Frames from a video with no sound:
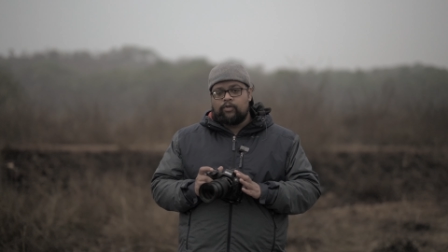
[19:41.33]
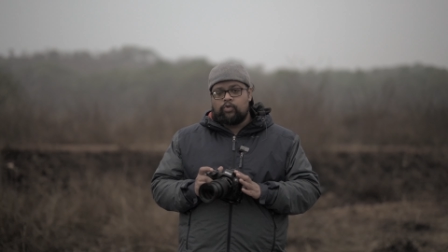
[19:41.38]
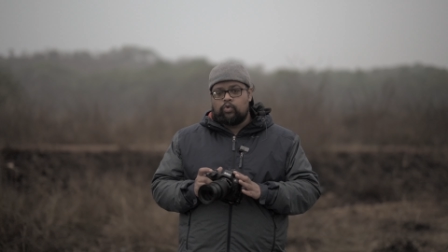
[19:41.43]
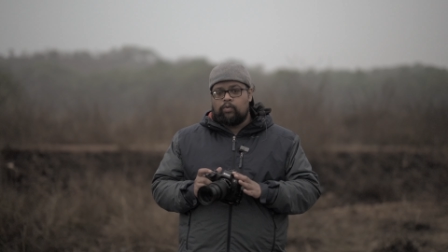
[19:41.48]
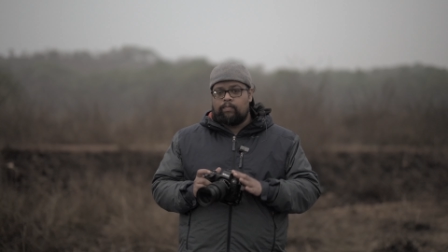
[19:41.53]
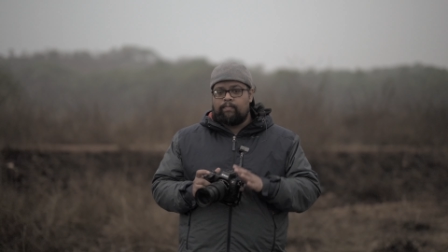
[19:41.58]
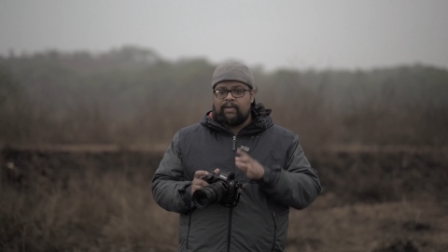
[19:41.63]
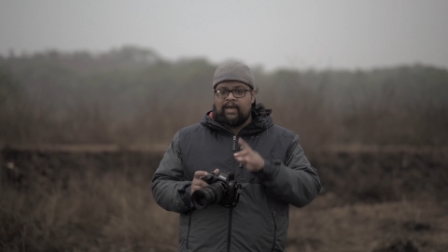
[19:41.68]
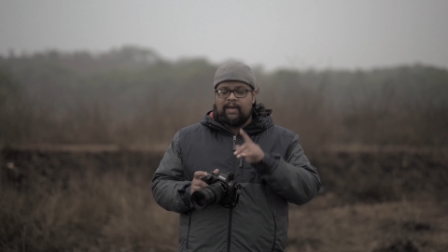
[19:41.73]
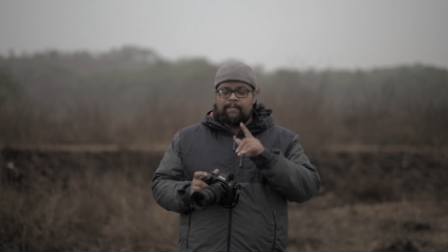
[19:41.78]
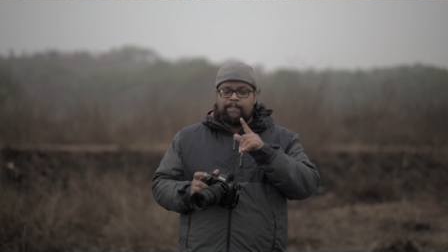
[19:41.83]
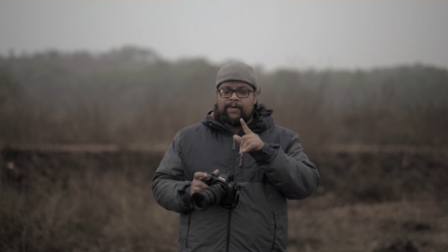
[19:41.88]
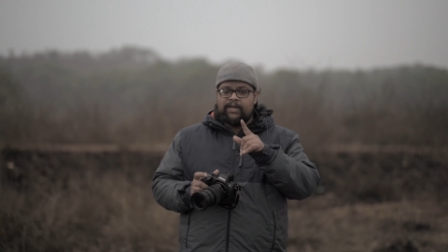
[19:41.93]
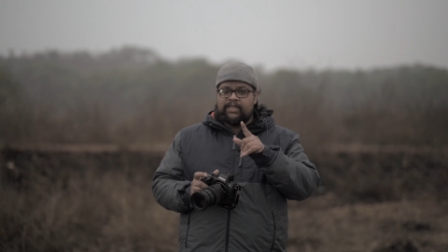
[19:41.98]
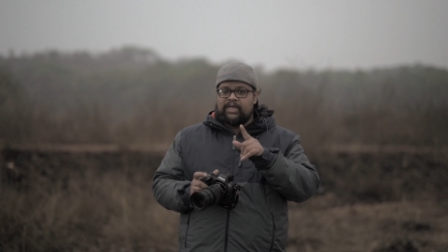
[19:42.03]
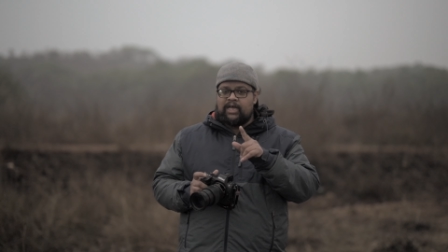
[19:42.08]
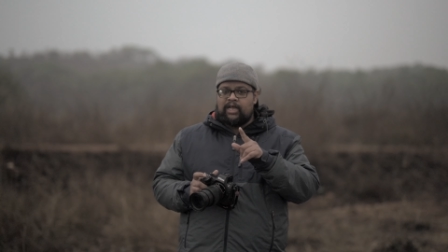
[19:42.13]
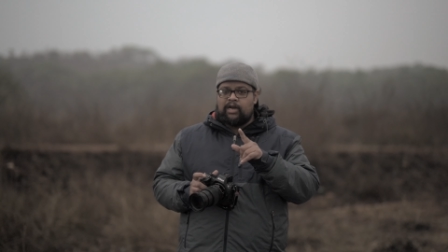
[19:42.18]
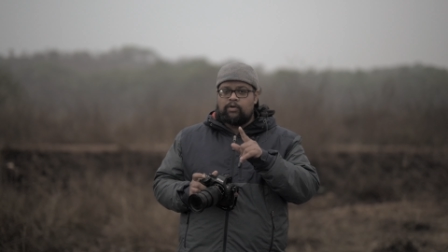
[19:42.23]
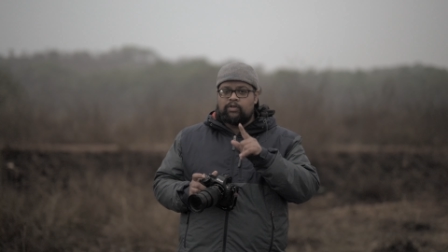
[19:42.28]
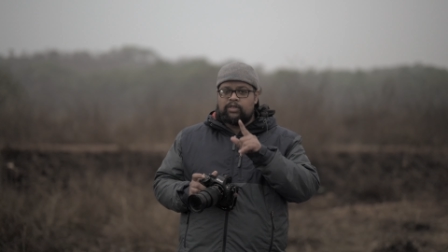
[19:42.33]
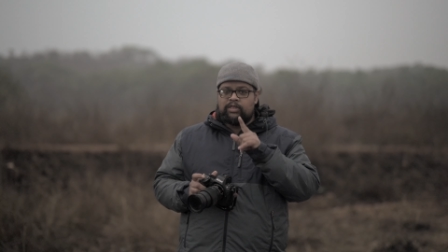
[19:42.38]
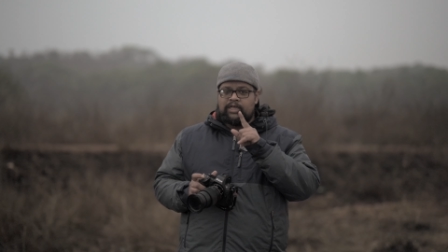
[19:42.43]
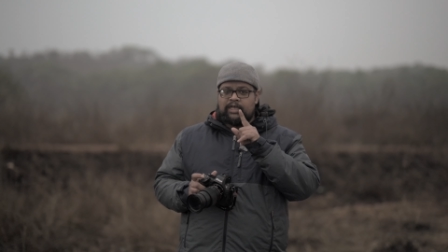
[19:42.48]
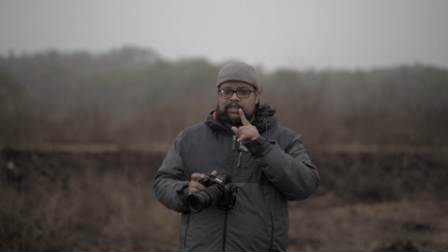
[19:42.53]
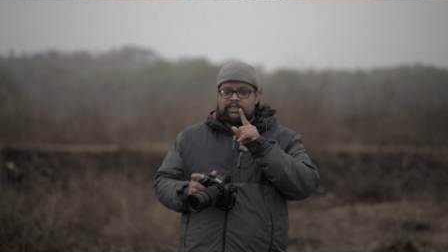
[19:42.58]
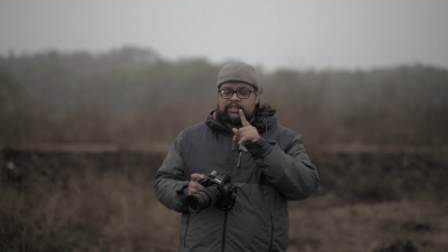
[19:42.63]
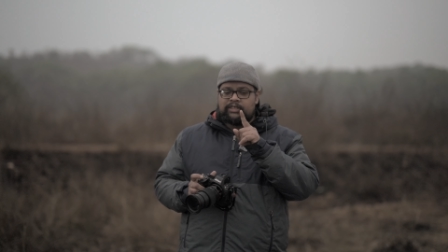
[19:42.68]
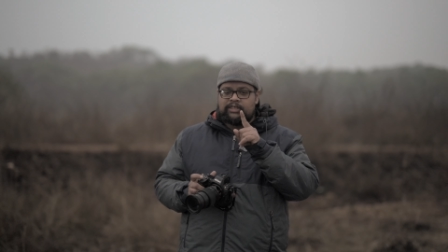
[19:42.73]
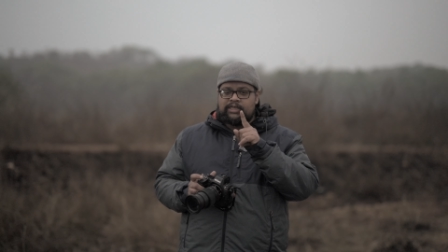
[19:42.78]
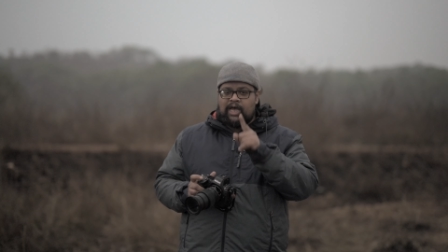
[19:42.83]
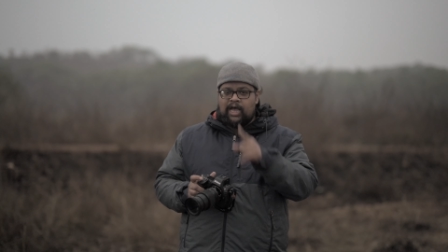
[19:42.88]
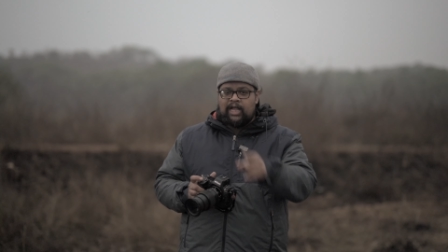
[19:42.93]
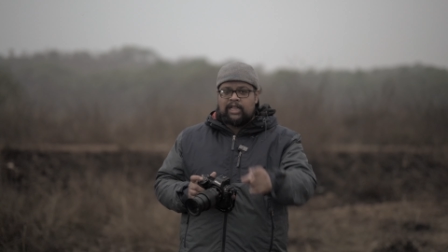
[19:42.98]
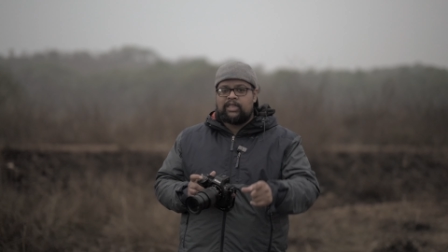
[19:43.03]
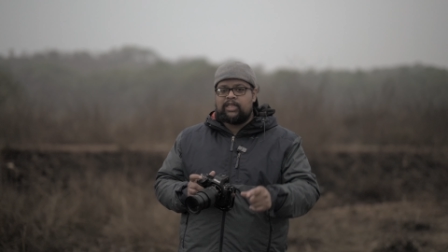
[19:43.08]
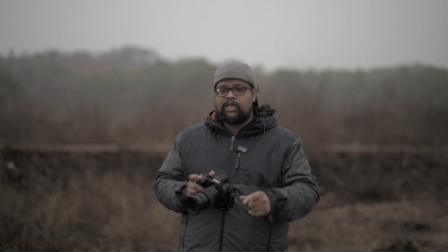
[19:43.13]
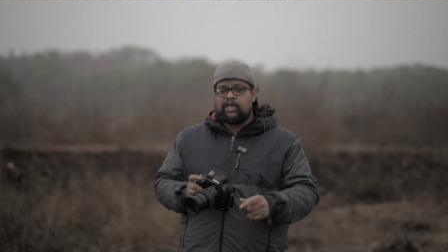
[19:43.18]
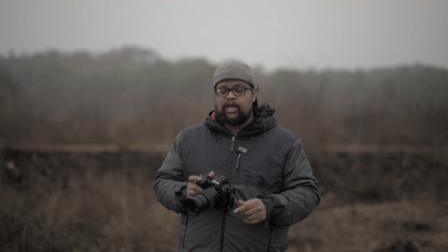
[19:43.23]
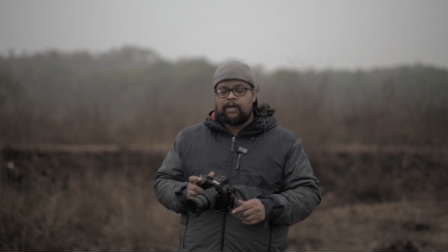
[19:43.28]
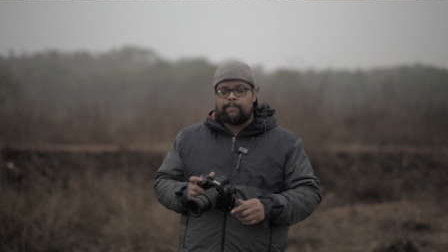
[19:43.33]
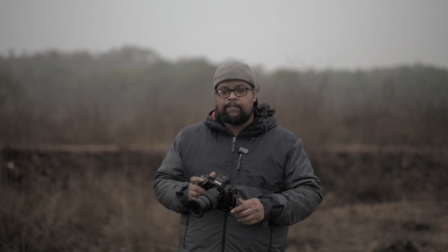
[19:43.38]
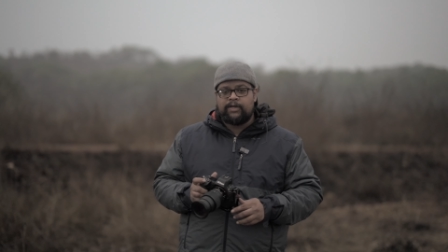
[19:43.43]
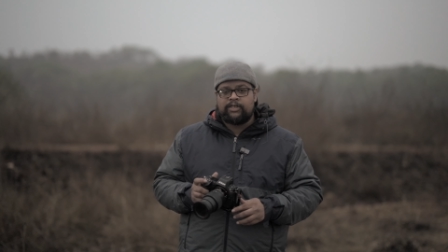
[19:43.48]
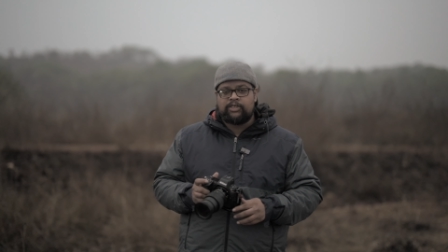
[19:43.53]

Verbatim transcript: तो मैं बता रहा हूँ 10 साल तक आप